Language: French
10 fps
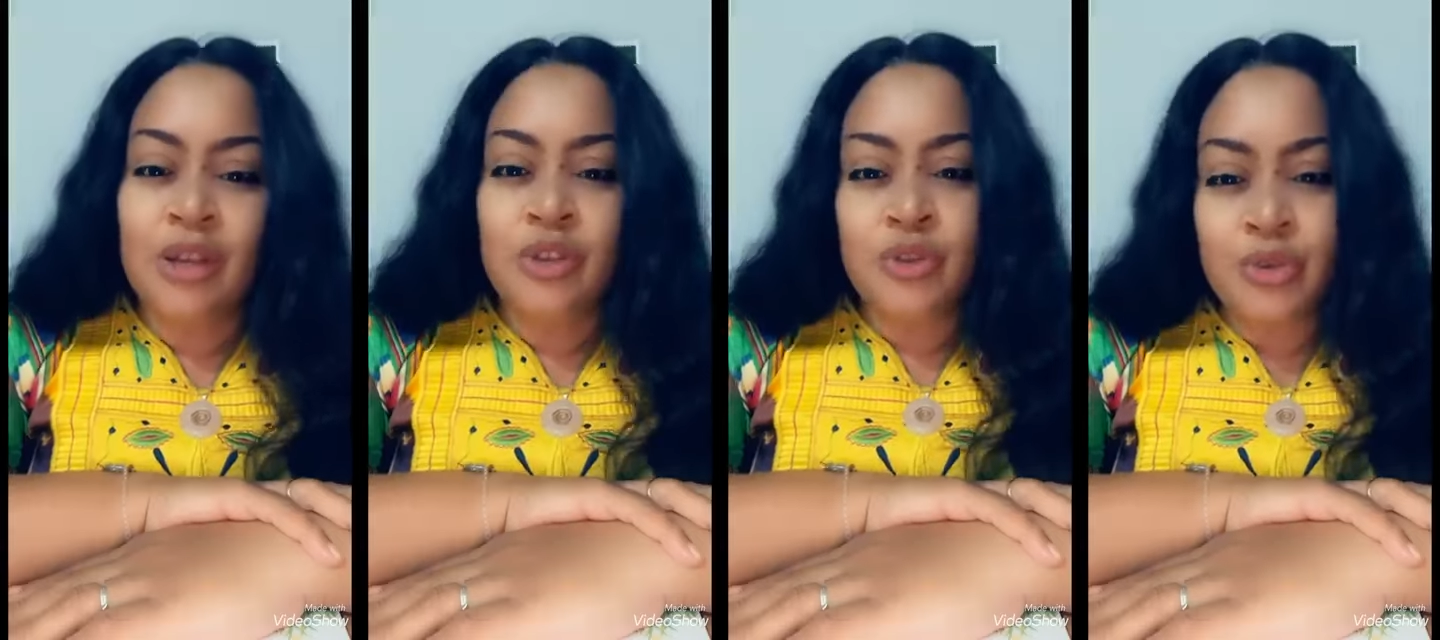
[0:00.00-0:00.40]

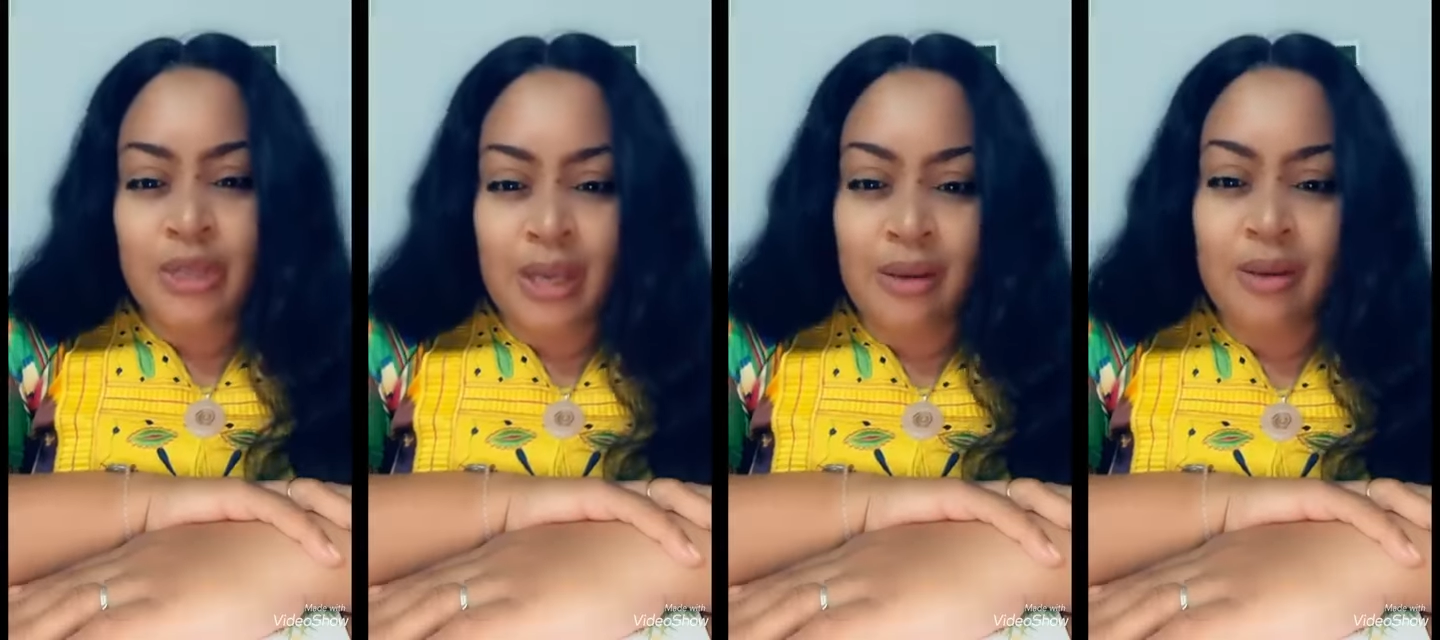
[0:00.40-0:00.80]
Tu
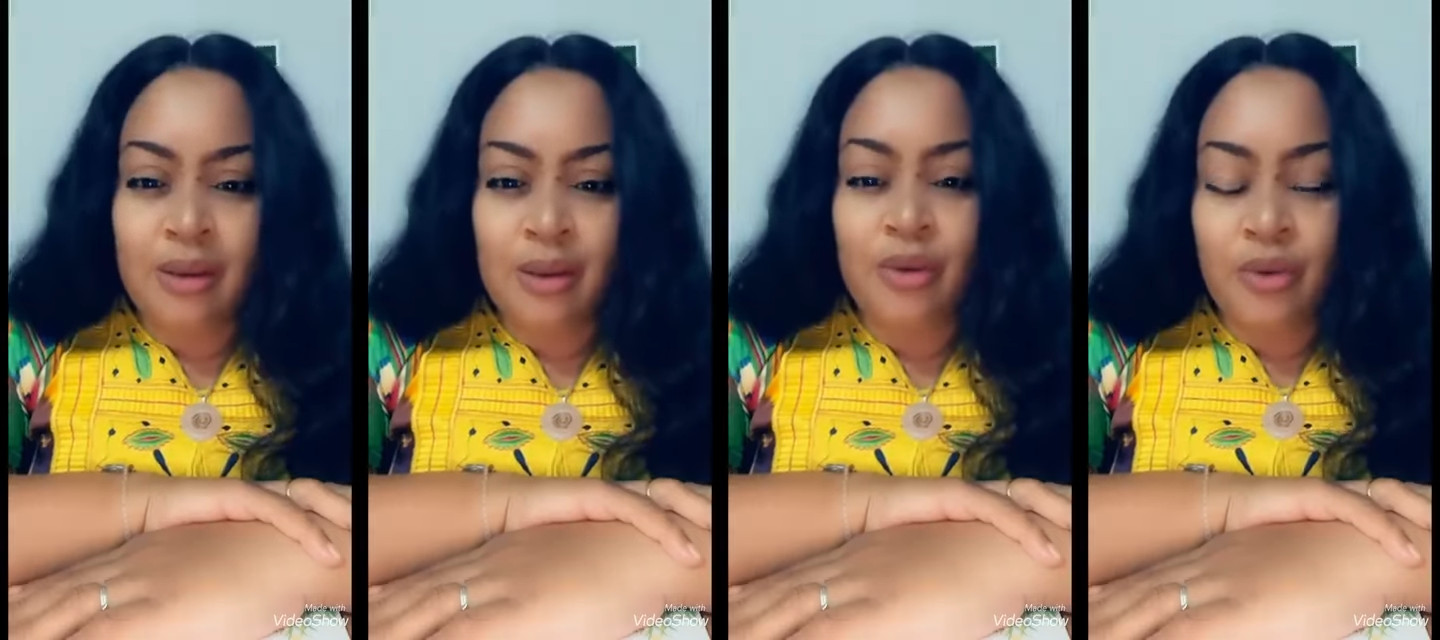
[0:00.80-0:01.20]
es
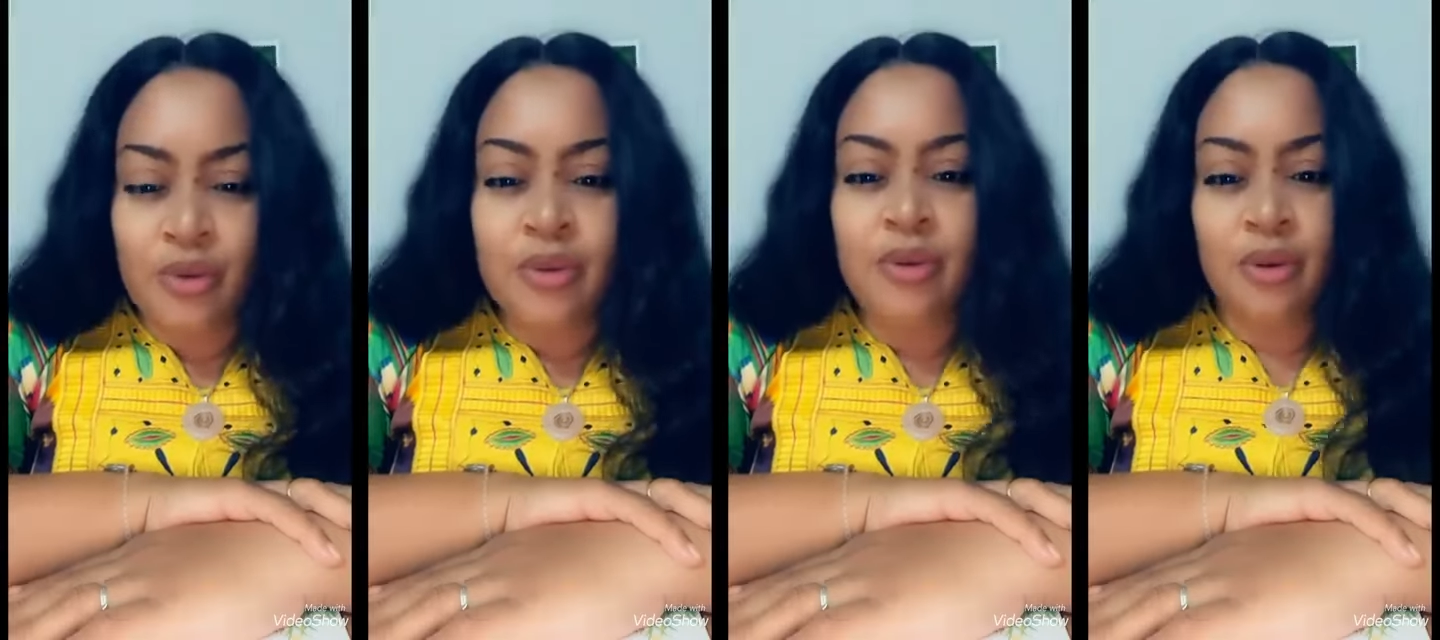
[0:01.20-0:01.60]

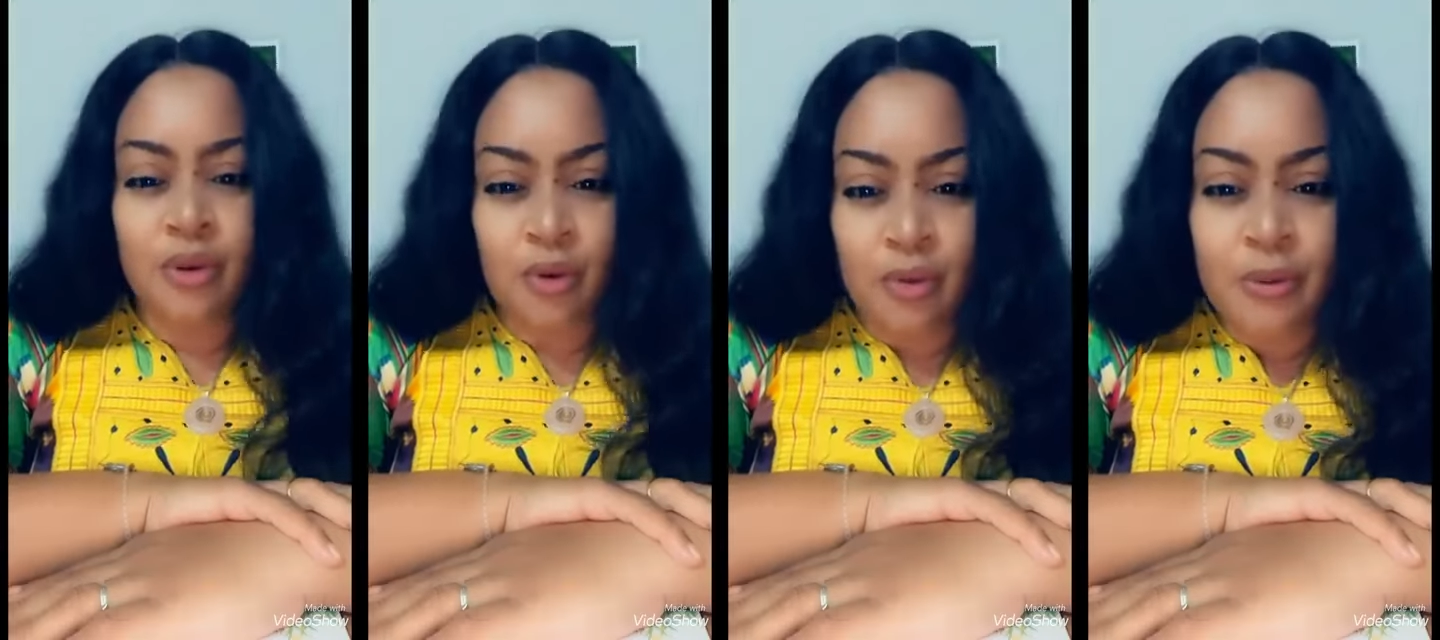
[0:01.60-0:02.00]
une
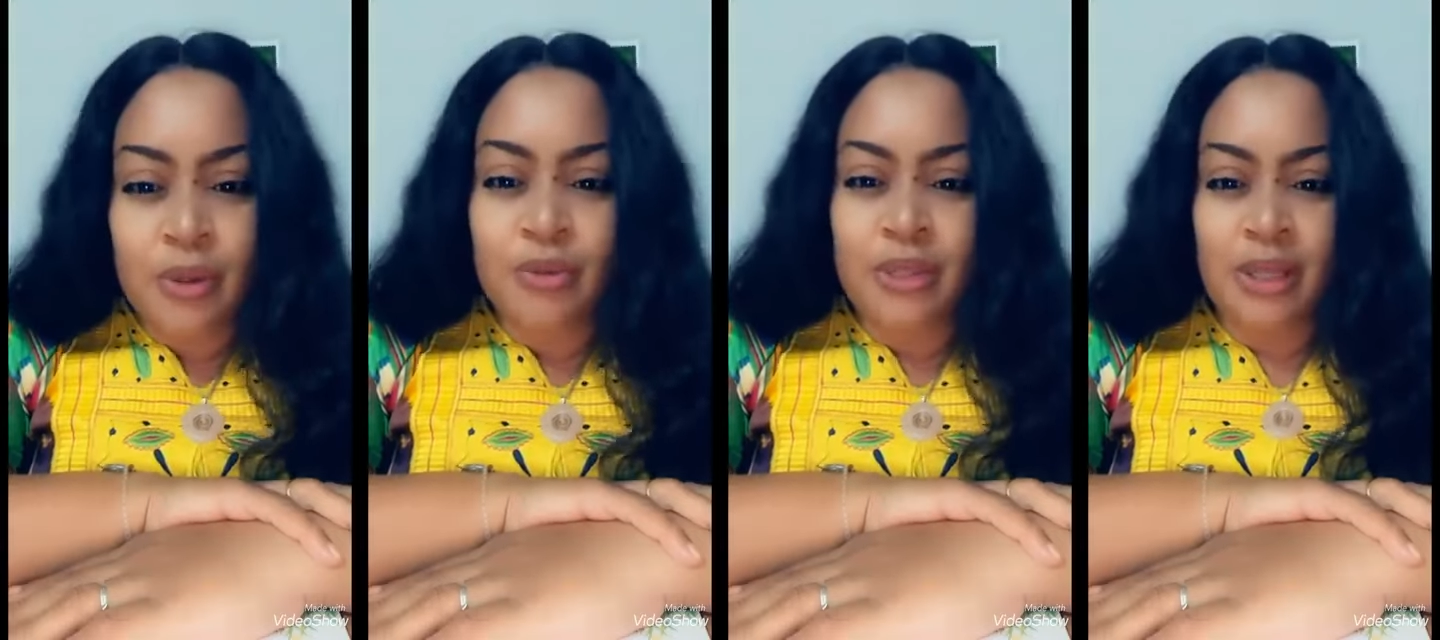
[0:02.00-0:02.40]

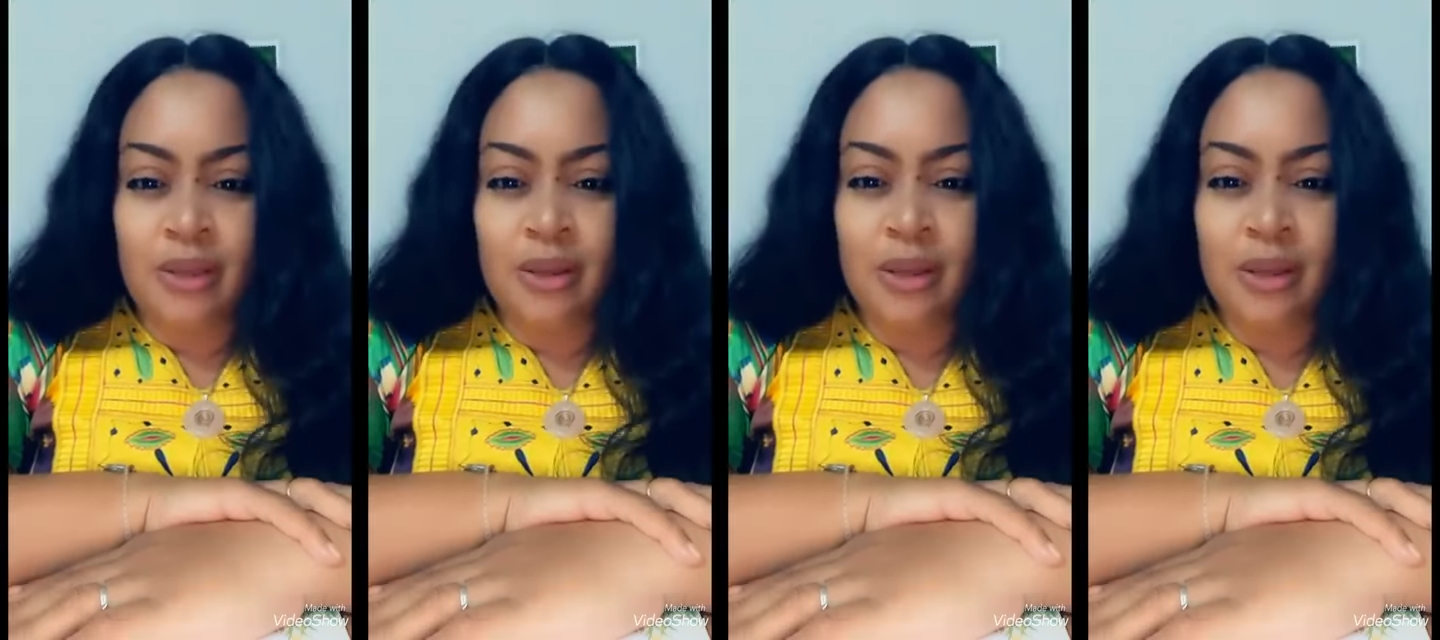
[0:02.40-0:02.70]
communauté